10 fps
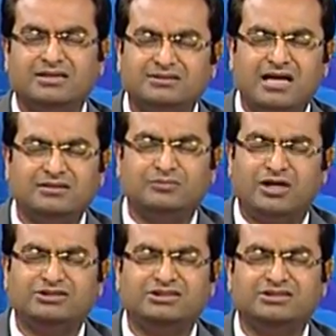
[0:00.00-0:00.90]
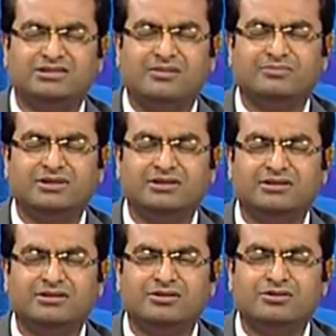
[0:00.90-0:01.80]
आज़ाद माशी निज़ाम की
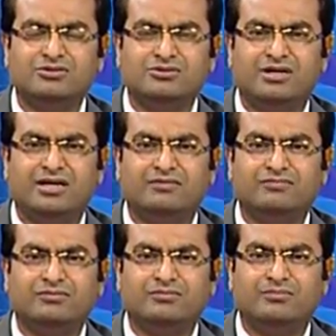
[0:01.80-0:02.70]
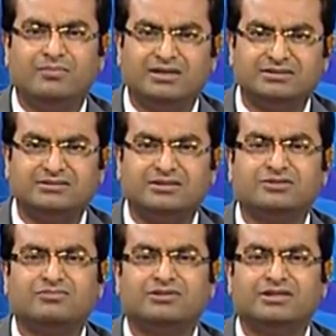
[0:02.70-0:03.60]
जो है वो मास
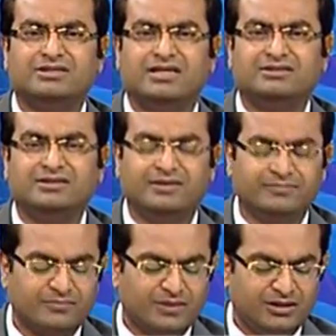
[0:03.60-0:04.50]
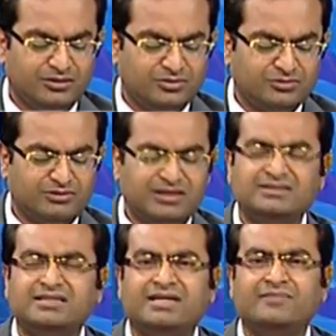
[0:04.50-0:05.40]
तस्वर की जाती है तो इस
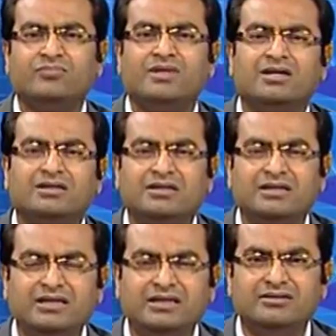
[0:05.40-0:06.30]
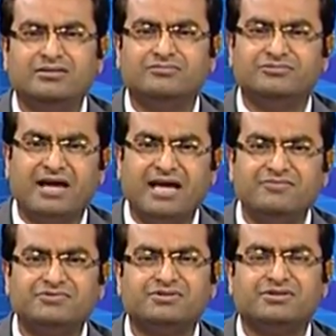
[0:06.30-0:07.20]
वजह से ग्रीड
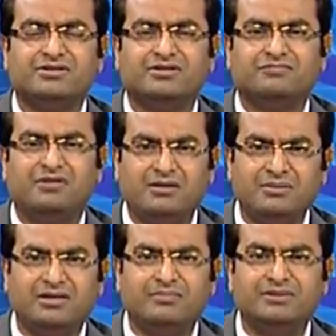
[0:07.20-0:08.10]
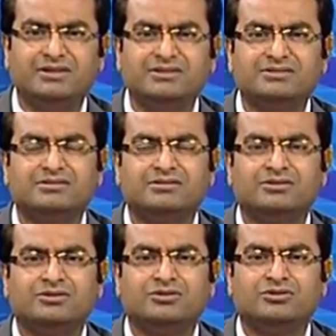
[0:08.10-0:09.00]
ड्राइव्स फार्मा कंपनीज़
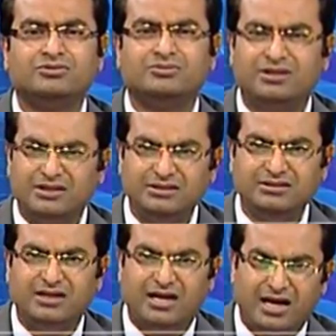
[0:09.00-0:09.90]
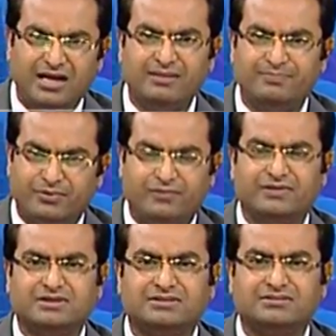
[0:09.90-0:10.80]
टू अर्न हायर
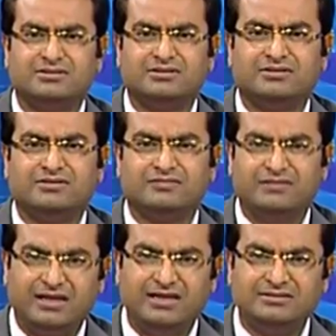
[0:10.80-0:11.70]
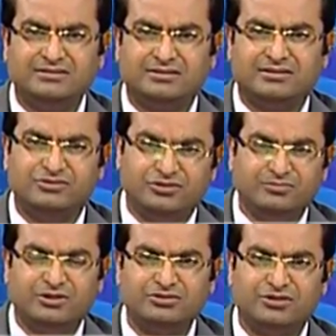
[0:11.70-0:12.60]
प्रॉफिट्स वेर एज
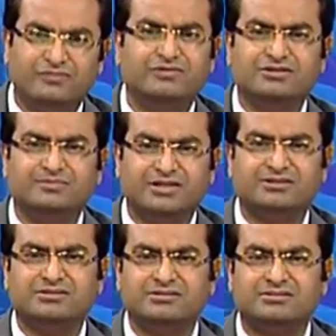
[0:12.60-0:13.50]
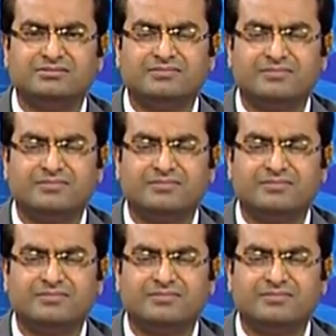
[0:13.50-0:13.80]
कंज्यूमर्स ऑफ दीज मेडिसन्स